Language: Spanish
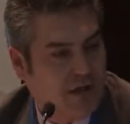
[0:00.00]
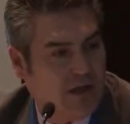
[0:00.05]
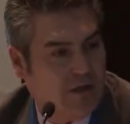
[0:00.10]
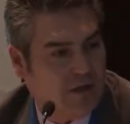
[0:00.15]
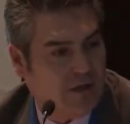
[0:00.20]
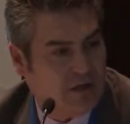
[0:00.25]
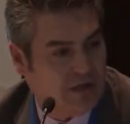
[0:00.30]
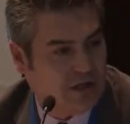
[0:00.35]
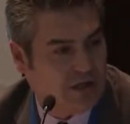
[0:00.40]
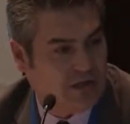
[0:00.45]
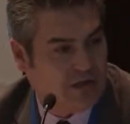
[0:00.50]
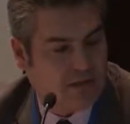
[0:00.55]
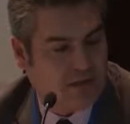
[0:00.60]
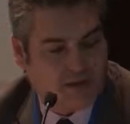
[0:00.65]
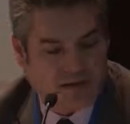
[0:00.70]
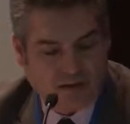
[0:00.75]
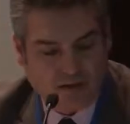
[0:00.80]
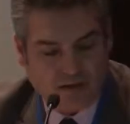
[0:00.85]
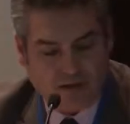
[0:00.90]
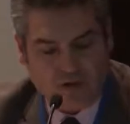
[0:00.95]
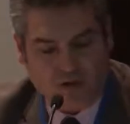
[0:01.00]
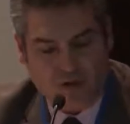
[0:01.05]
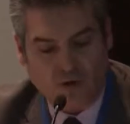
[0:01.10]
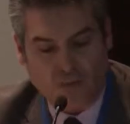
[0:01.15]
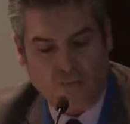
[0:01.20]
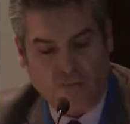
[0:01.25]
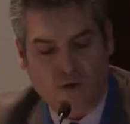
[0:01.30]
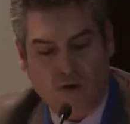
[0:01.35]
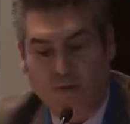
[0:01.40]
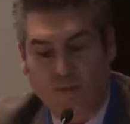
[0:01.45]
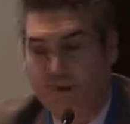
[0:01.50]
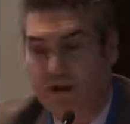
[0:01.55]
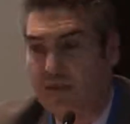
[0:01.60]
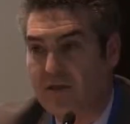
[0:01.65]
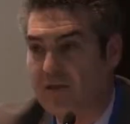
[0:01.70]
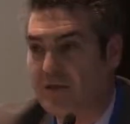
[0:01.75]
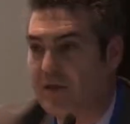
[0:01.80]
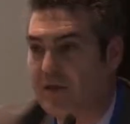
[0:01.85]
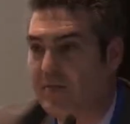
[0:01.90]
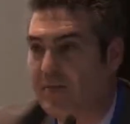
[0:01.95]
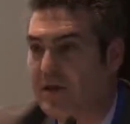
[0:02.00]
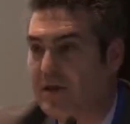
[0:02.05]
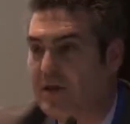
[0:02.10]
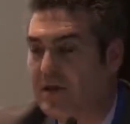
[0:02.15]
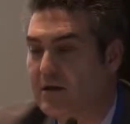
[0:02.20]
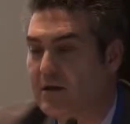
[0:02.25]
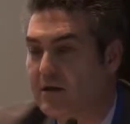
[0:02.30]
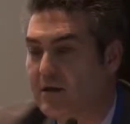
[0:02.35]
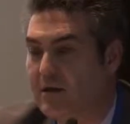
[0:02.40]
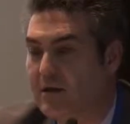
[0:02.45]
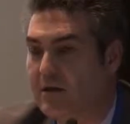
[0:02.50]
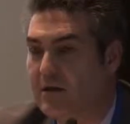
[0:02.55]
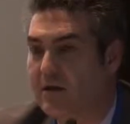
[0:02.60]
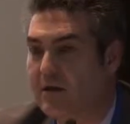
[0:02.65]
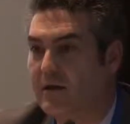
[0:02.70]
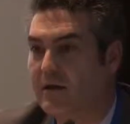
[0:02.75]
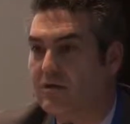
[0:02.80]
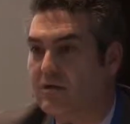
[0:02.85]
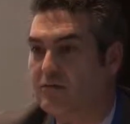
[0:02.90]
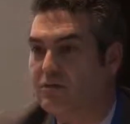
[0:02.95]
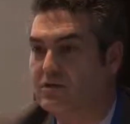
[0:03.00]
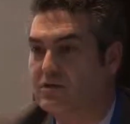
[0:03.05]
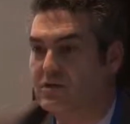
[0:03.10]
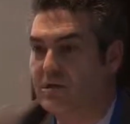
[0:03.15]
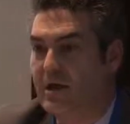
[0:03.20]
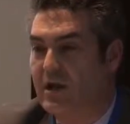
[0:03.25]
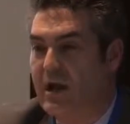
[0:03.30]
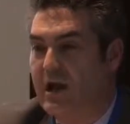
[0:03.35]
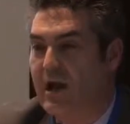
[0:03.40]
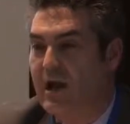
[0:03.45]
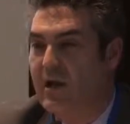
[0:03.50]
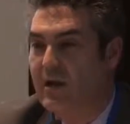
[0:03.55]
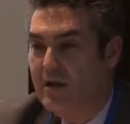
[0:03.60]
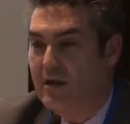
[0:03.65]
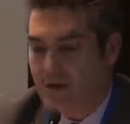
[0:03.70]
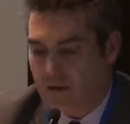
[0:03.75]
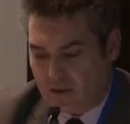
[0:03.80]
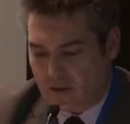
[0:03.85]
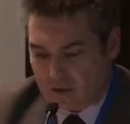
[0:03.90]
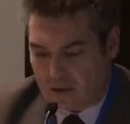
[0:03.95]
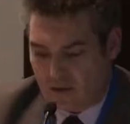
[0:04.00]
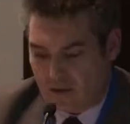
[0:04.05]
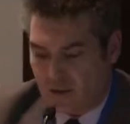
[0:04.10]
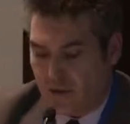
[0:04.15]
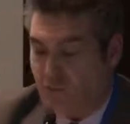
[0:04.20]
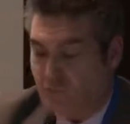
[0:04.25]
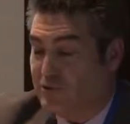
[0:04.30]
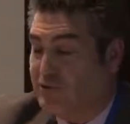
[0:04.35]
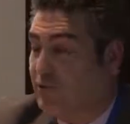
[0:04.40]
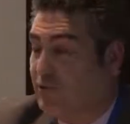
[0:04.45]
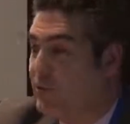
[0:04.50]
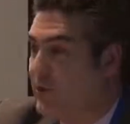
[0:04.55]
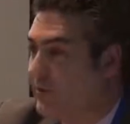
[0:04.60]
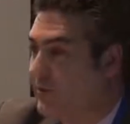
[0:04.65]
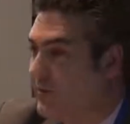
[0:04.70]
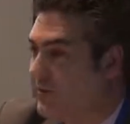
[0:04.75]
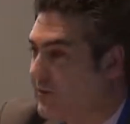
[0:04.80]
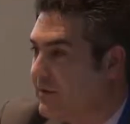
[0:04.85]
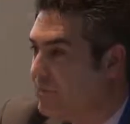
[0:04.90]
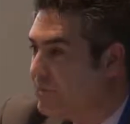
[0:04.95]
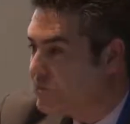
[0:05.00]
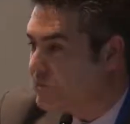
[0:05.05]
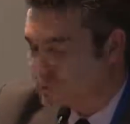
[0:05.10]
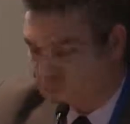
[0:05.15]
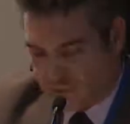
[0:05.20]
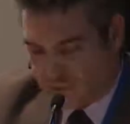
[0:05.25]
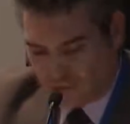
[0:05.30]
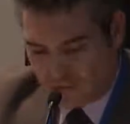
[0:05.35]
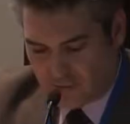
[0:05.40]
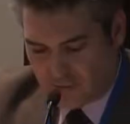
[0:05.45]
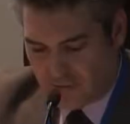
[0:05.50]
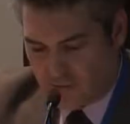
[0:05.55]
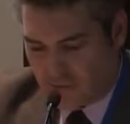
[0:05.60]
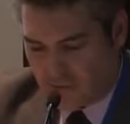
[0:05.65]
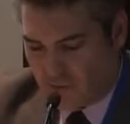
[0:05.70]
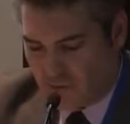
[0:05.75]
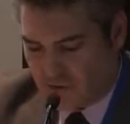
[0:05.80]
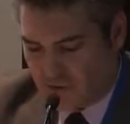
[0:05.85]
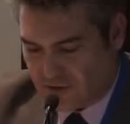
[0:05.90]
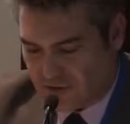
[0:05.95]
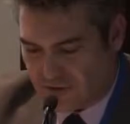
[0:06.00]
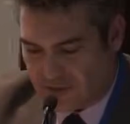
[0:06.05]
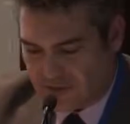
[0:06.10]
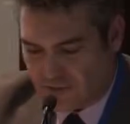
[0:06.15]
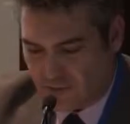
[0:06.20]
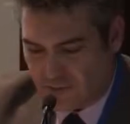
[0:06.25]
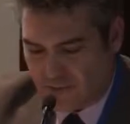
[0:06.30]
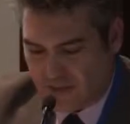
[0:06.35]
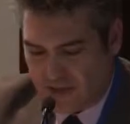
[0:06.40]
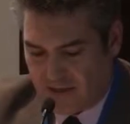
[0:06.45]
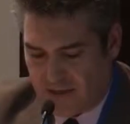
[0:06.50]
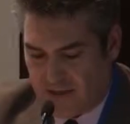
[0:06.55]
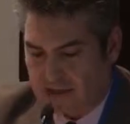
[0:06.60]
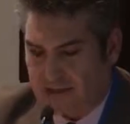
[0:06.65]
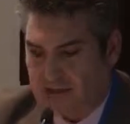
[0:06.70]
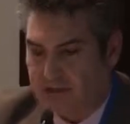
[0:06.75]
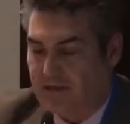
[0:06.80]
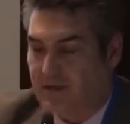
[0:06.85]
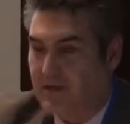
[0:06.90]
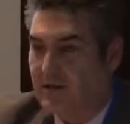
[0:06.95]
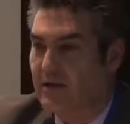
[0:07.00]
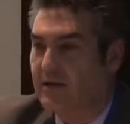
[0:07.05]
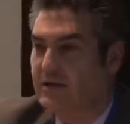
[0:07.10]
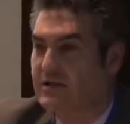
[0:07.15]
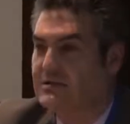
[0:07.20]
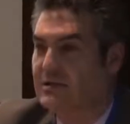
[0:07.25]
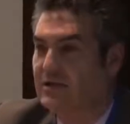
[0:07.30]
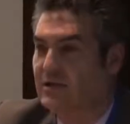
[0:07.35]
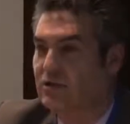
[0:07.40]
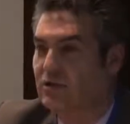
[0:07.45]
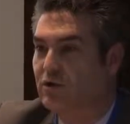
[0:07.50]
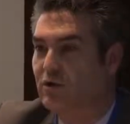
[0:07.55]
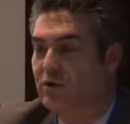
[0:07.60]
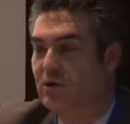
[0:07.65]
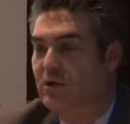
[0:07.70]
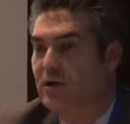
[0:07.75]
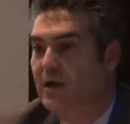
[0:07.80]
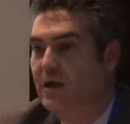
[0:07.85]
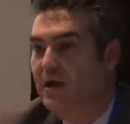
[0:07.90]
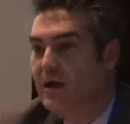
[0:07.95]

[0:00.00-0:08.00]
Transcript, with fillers: continentes. Como aparece también nuestra, como seguramente muchos, en muchas de las compañías del sector,